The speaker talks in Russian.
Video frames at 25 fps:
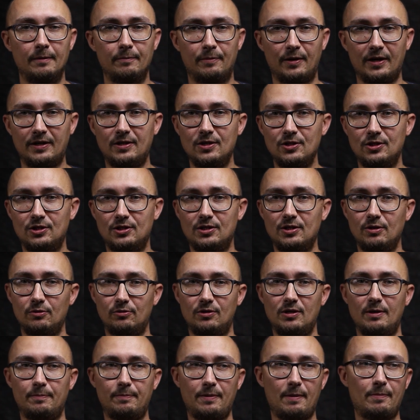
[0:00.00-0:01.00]
Практически
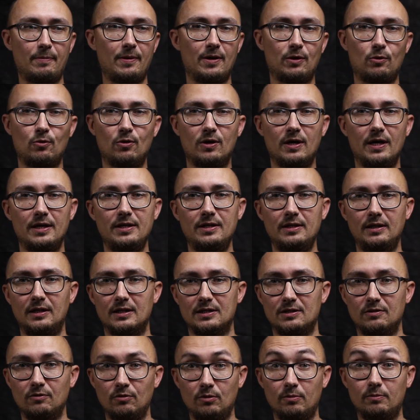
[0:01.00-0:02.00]
вот я по парку ходил, в
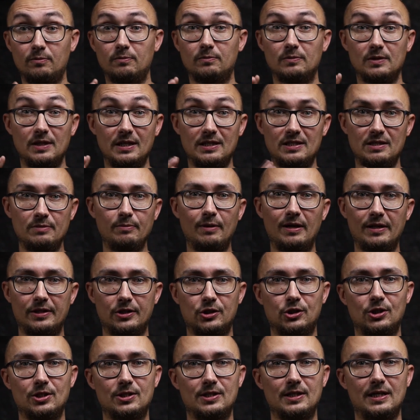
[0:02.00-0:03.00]
основном я снимал
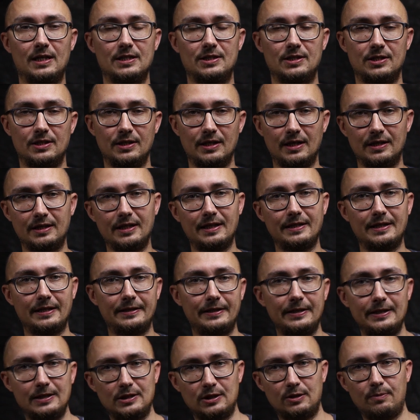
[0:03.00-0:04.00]
на 16, иногда на
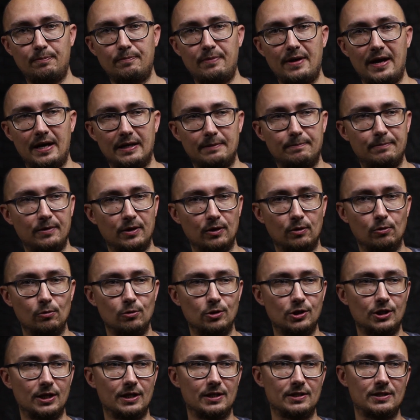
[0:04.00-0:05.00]
35
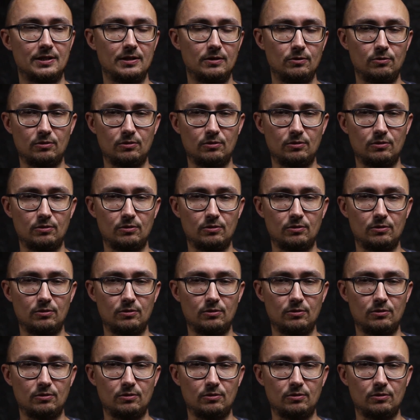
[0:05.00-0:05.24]
переключался.